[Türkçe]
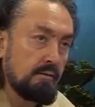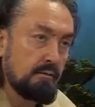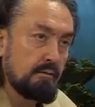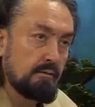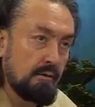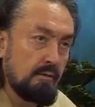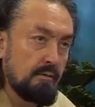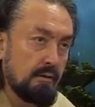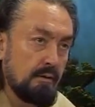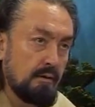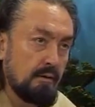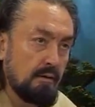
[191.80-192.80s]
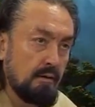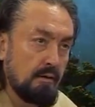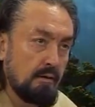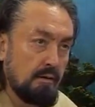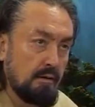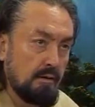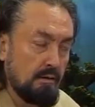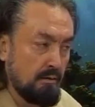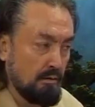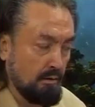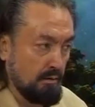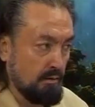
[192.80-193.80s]
Evet. Değil mi? Evet hocam.
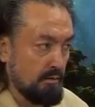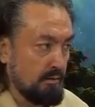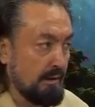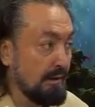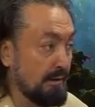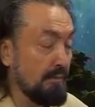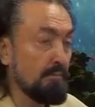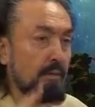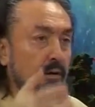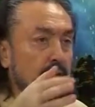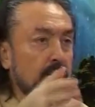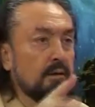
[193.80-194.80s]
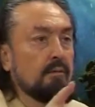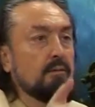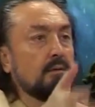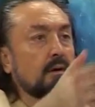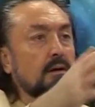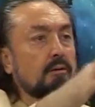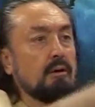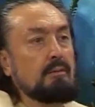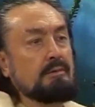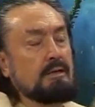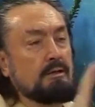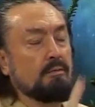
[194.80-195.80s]
E, zaten e, Allah
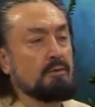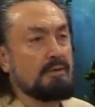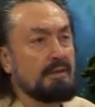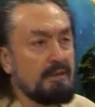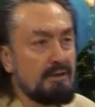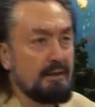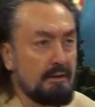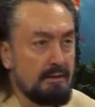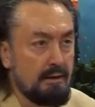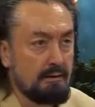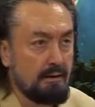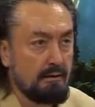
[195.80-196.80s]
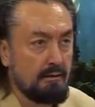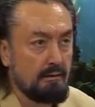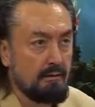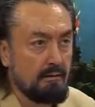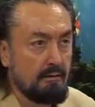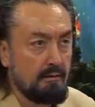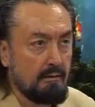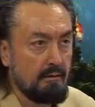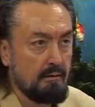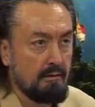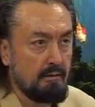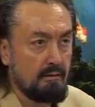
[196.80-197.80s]
alem seçim olsa gidecekti zaten.
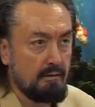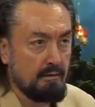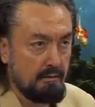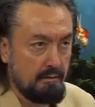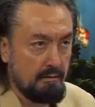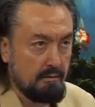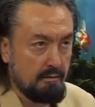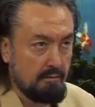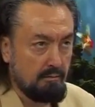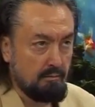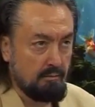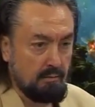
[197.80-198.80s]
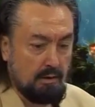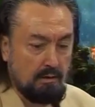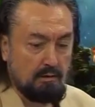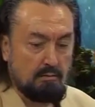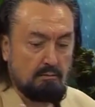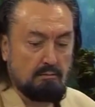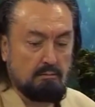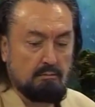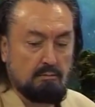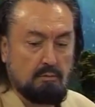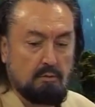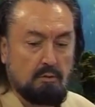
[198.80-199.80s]
İnşallah hocam evet. Yani
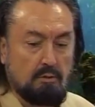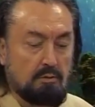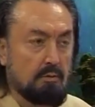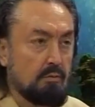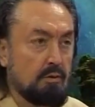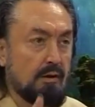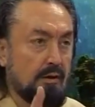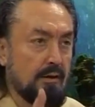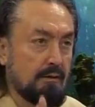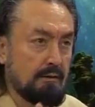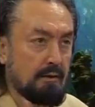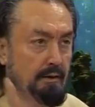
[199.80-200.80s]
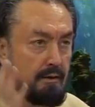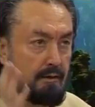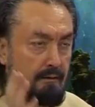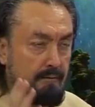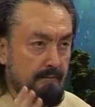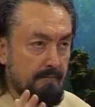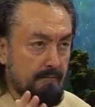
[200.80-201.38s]
ordu müdahale etti ayrı.